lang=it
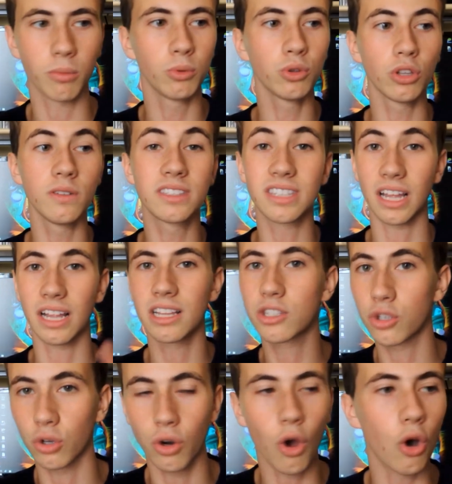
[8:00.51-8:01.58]
dal punto di vista del
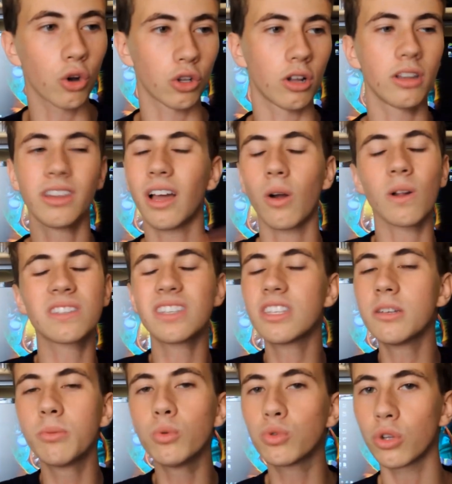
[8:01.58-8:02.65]
sonoro, da qualsiasi
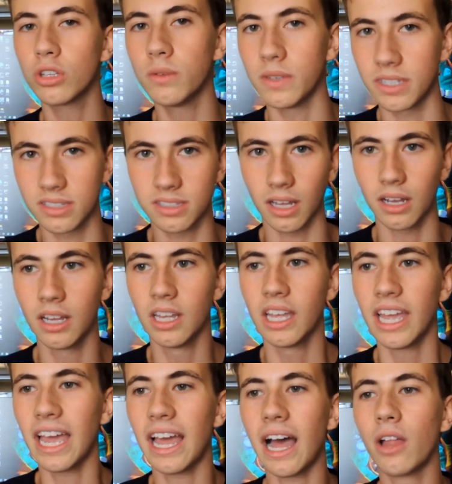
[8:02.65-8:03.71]
punto di vista.
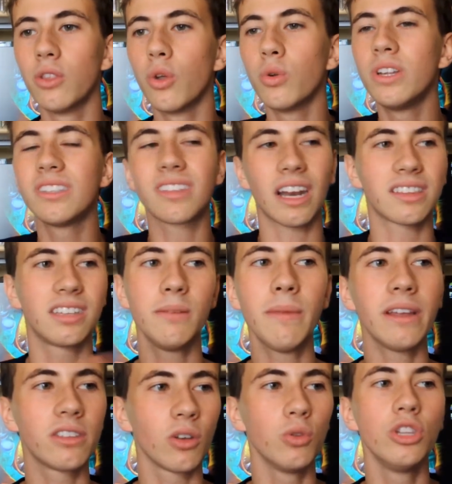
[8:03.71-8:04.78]
E hanno un
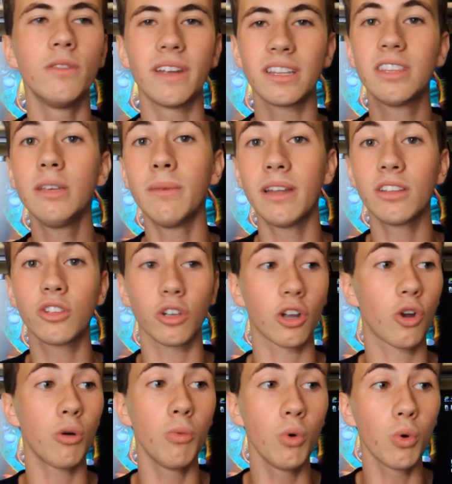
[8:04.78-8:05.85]
intrattenimento e un divertimento che
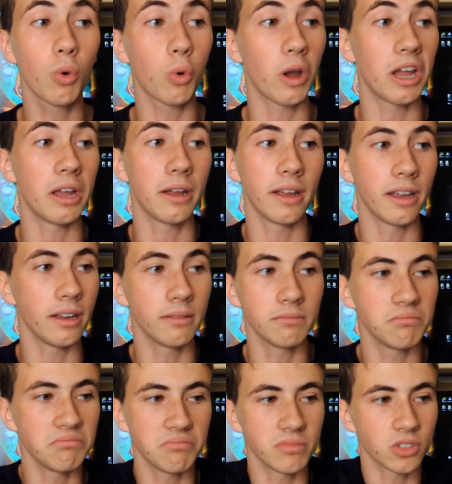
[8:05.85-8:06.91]
comunque
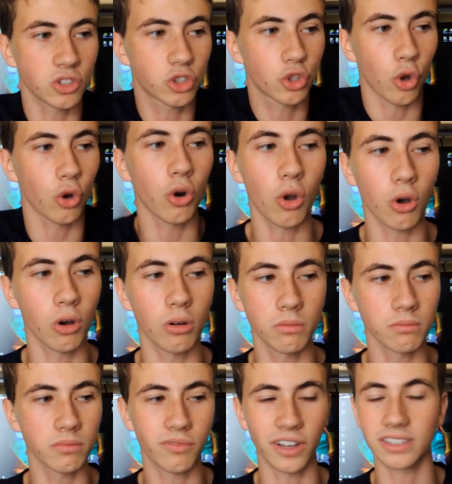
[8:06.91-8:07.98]
sono
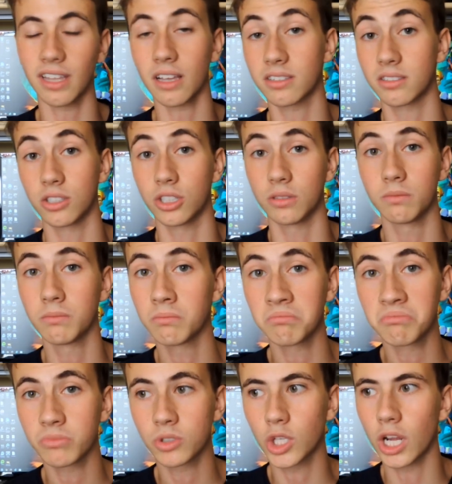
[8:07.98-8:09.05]
fantastici,
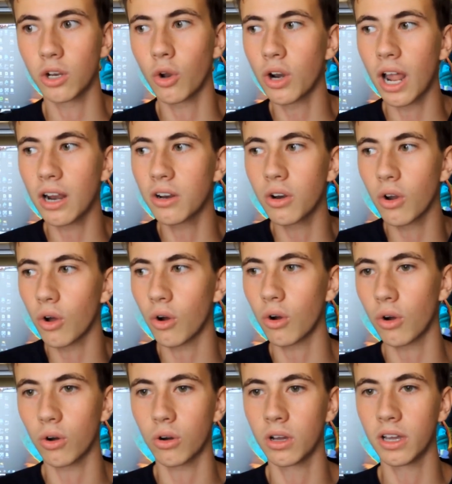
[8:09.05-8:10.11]
cioè non
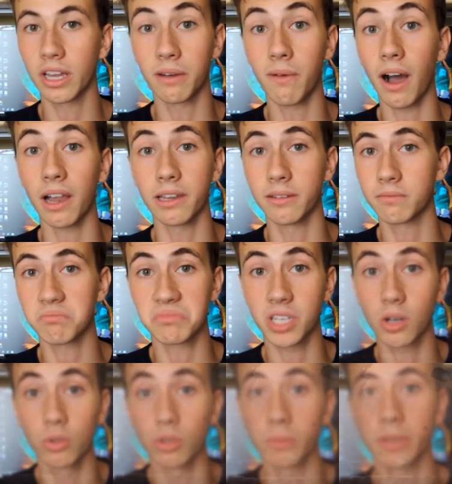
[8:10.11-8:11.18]
hanno rivali,
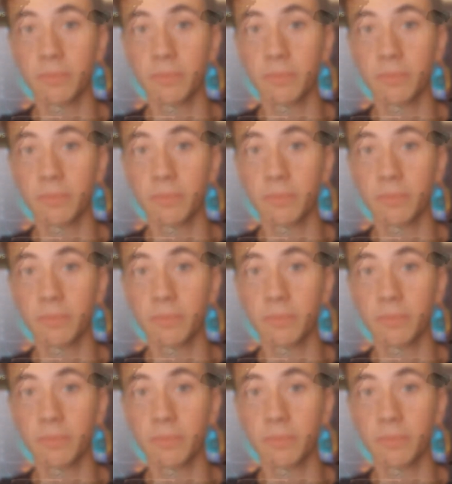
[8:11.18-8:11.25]
secondo